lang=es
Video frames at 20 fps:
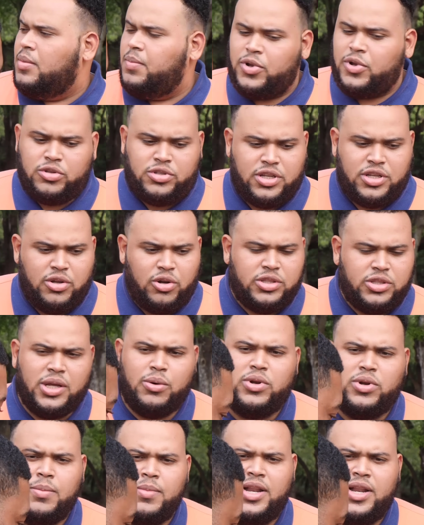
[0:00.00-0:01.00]
Pero señor,
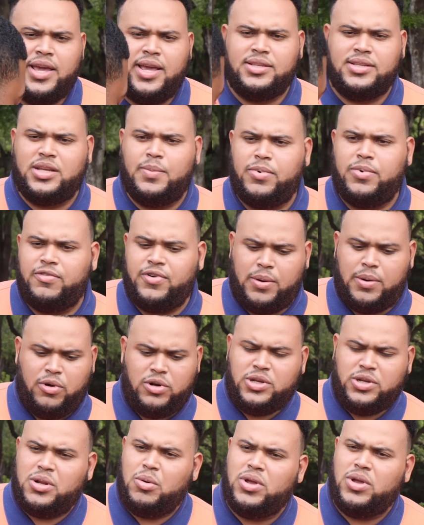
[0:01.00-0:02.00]
tengo una emergencia, por
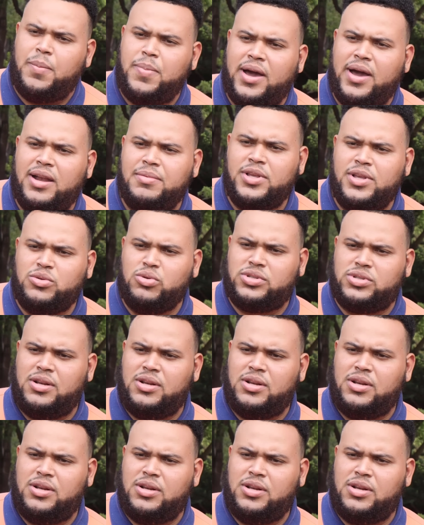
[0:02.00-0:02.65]
favor, yo le voy a pagar bien su